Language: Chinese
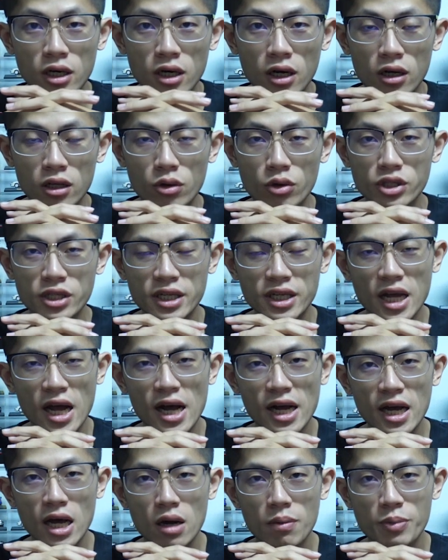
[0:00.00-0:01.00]
好的，我想大
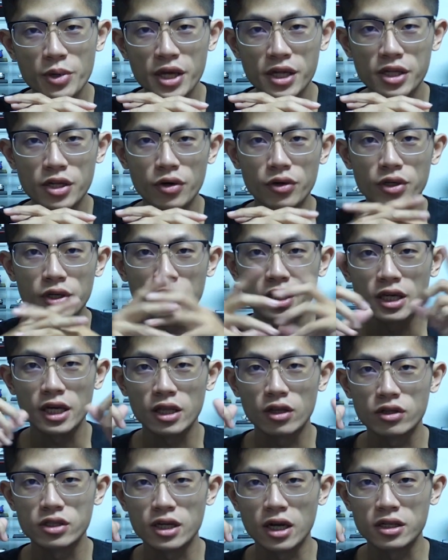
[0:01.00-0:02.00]
家看到片头呢，应该
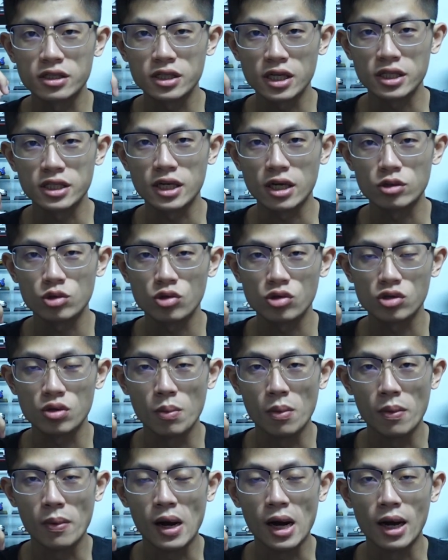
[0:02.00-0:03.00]
都知道这一集要做什
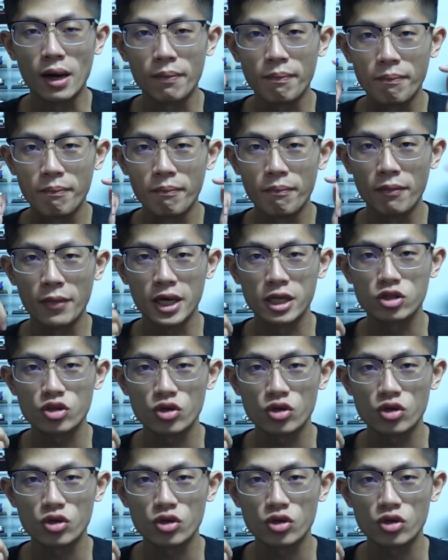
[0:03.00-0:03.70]
么吧？没